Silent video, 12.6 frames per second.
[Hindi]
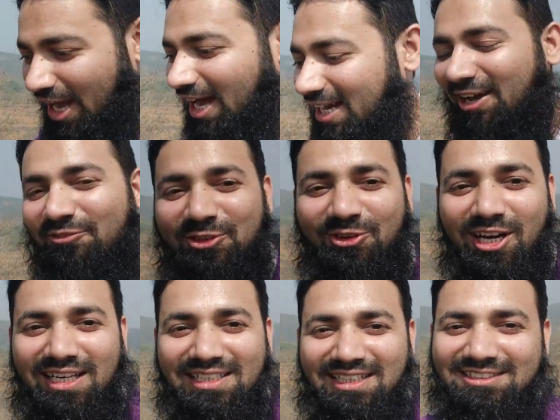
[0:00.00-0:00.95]
प्यारा व्यू
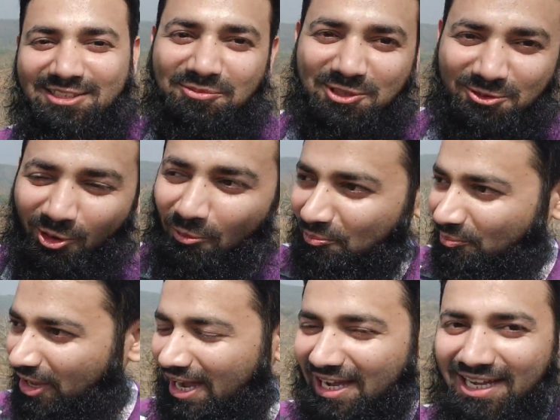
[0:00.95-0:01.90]
आ रहा है ना सबसे टॉप
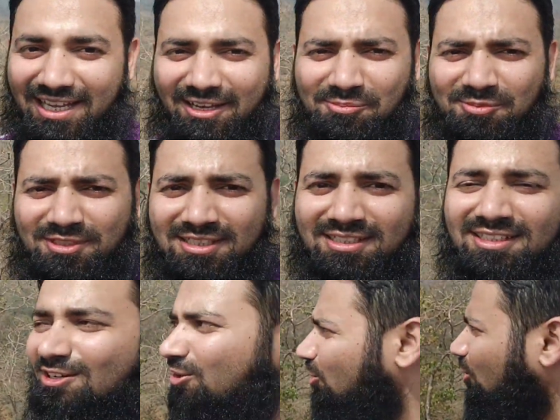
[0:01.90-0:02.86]
पे आ गए हम
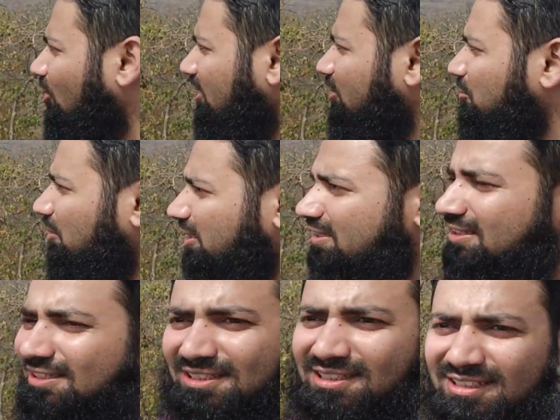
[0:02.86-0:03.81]
और है ऊपर
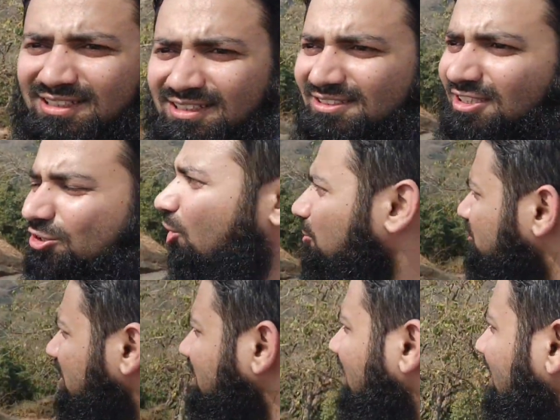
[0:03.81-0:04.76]
ये टॉप
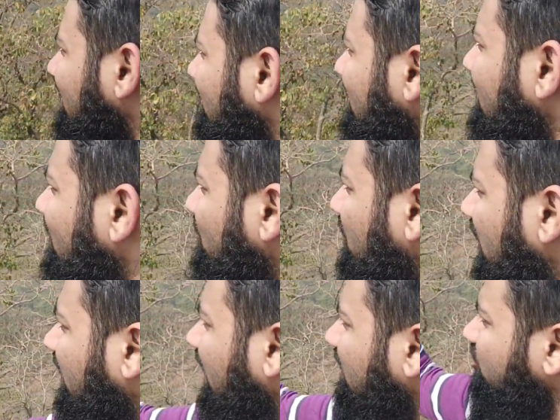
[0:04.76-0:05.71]
दिख रहा है
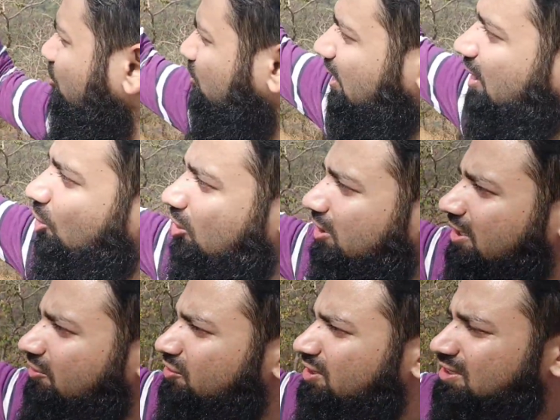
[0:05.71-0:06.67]
मेरे ख्याल से उधर है और
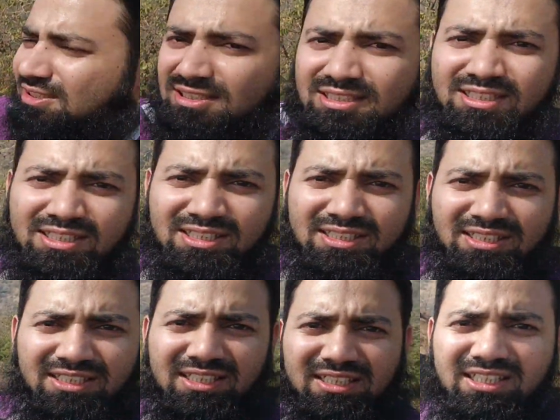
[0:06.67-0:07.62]
केव्स
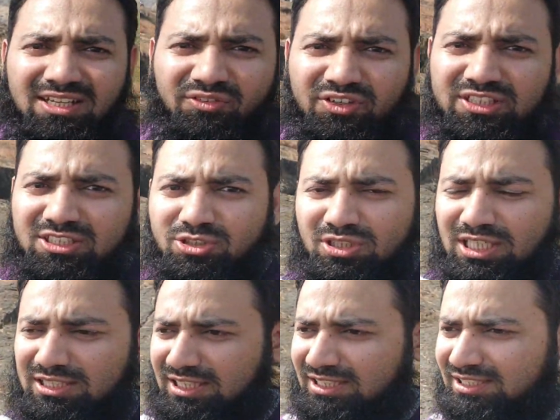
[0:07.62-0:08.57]
इधर फिनिश हो
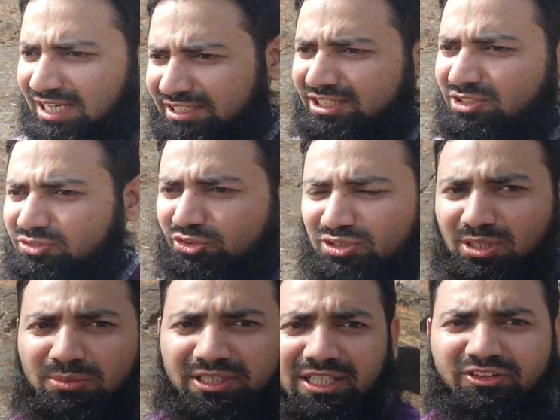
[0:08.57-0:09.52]
जाता है नाइन्टी फोर
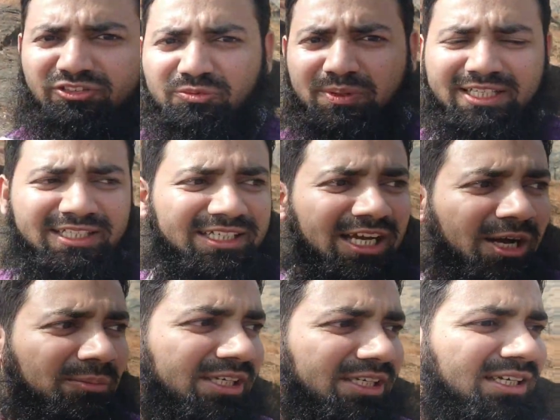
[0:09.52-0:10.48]
नंबर केव पे
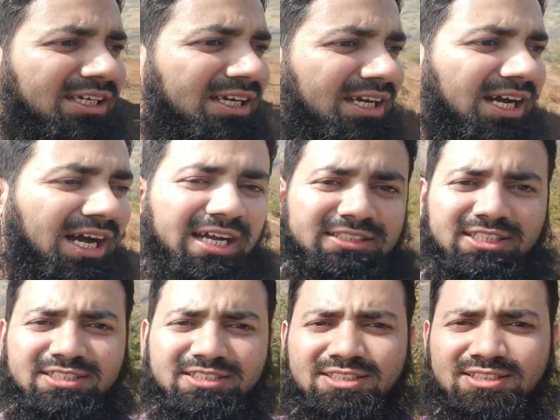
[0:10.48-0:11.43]
यहाँ पे आई
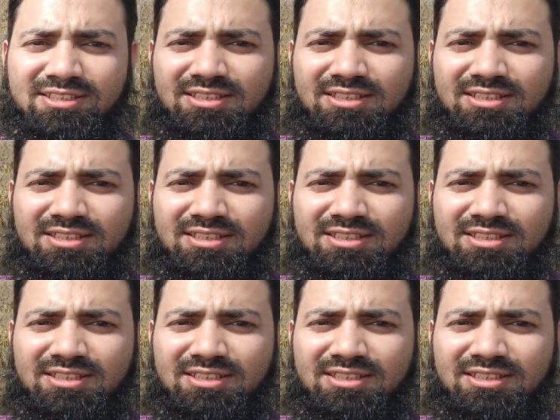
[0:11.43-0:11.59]
थिंक